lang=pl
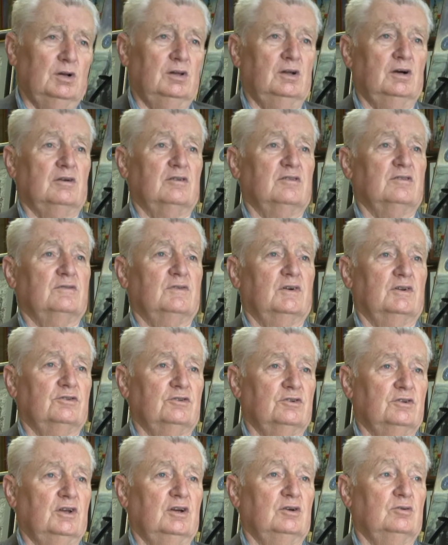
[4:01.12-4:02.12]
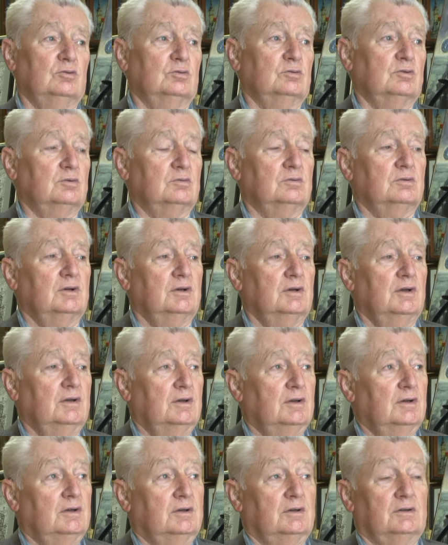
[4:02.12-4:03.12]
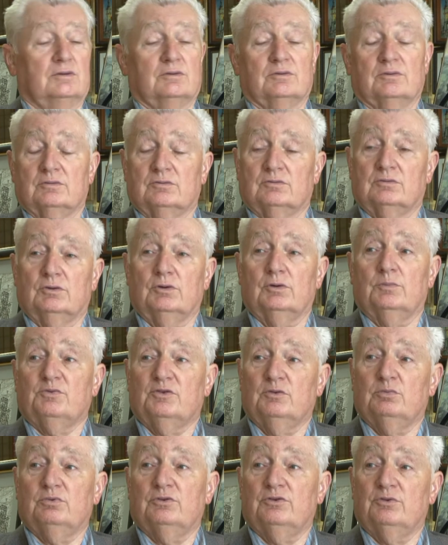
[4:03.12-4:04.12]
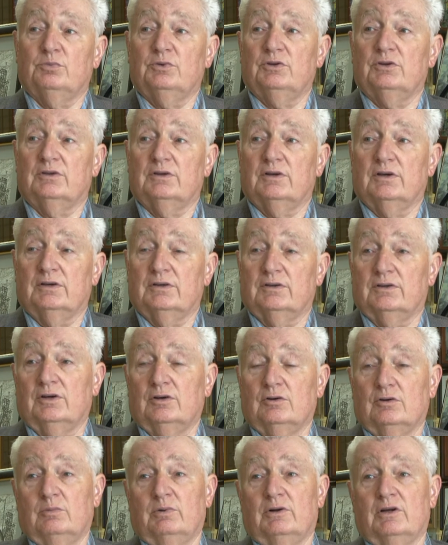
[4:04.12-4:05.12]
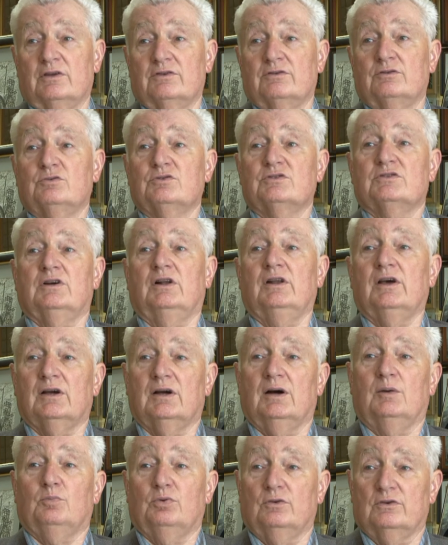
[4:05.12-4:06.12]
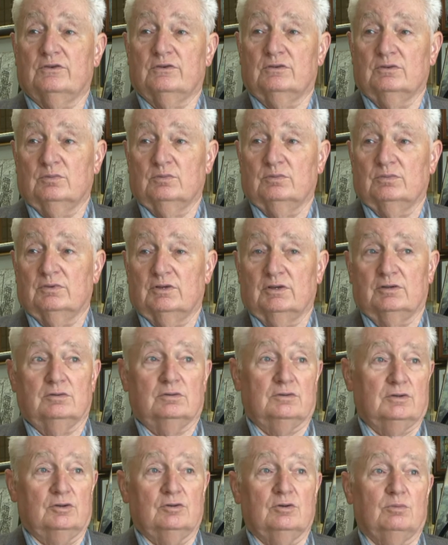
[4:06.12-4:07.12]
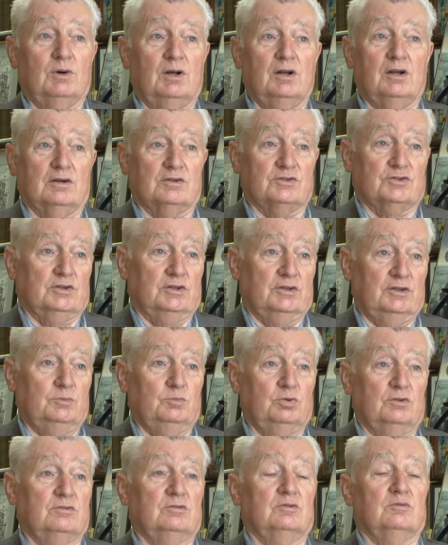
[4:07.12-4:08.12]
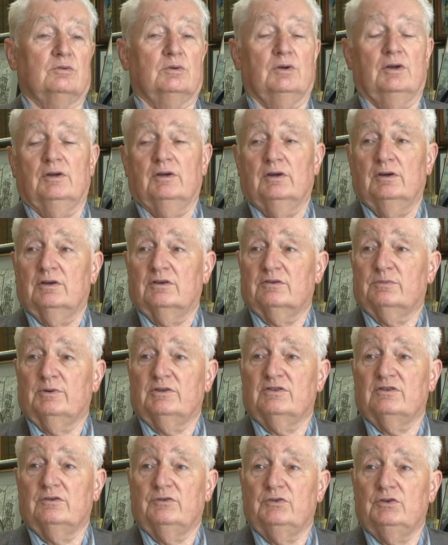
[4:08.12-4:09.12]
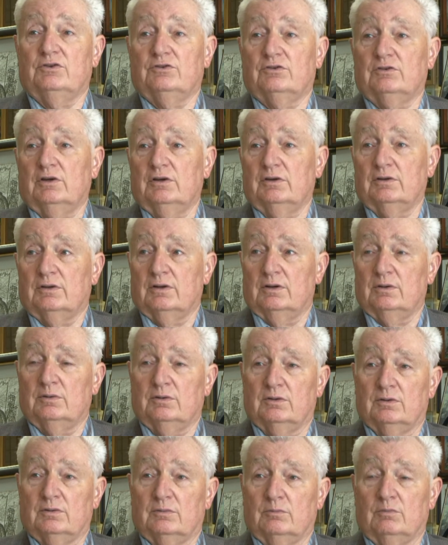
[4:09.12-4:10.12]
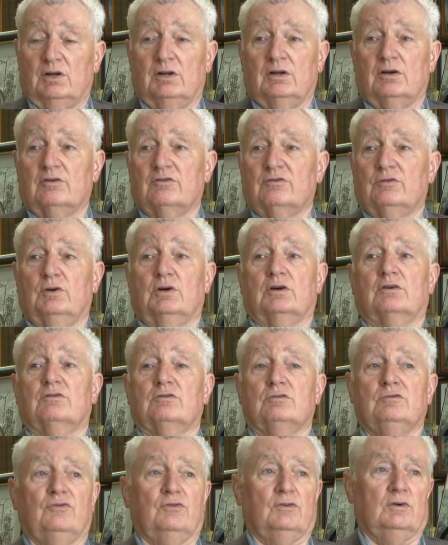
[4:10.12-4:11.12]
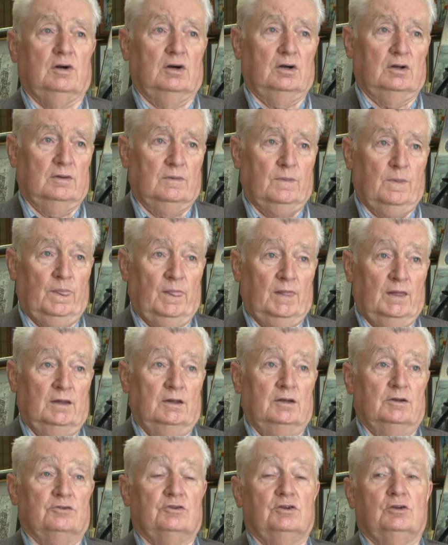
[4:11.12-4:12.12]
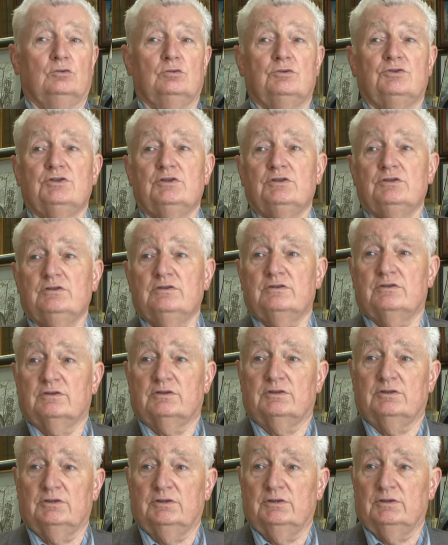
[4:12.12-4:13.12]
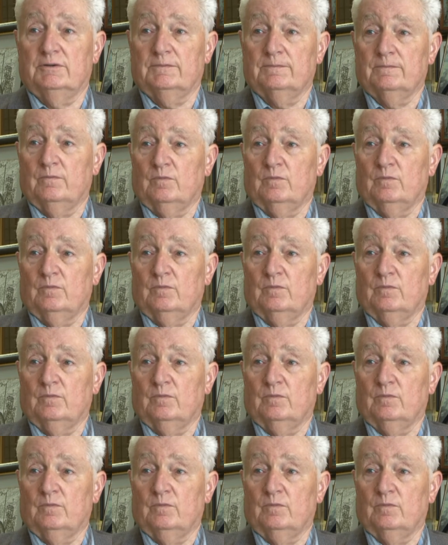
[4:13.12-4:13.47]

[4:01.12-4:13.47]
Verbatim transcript: malarstwa czy tego, to, to ja przypuśćmy te, te obrazy już z daleka poznam, tego, tego malarza, nie? bo są specyficzne te, e, malarstwo jak Sówka, czy Luciński,